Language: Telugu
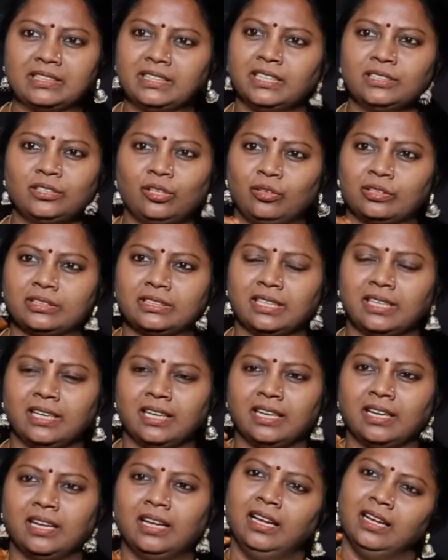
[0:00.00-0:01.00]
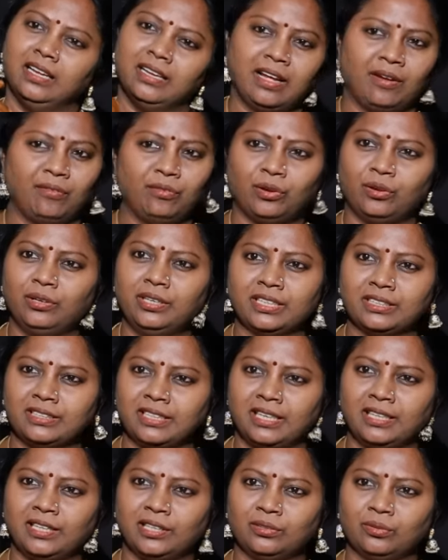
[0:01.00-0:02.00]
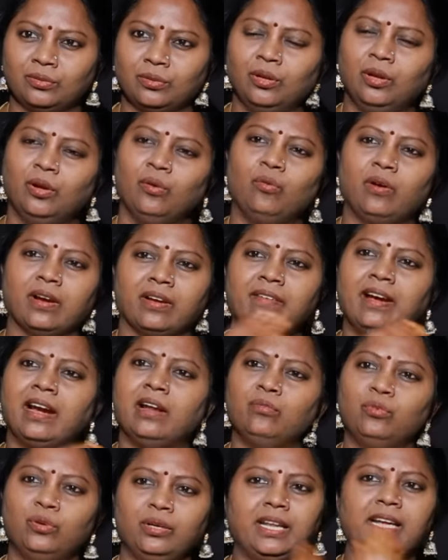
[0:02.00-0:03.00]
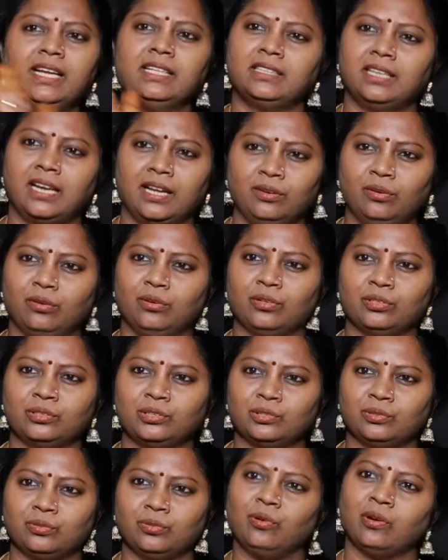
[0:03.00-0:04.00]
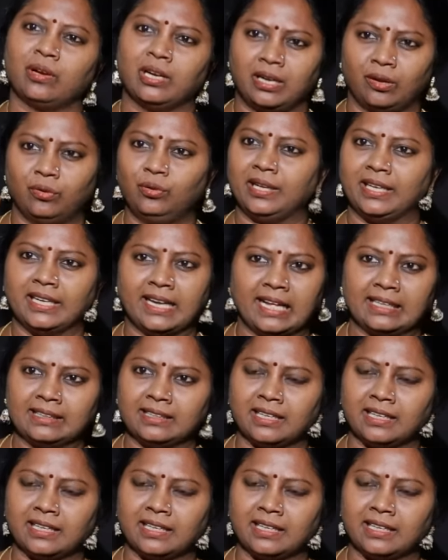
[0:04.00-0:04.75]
మెసేజ్లు వస్తున్నాయి ఎవరో నీకు తెలియదు ఒకవేళ ఉంటే ఇతను అయి ఉండొచ్చు ఒక డౌట్ ఇంకా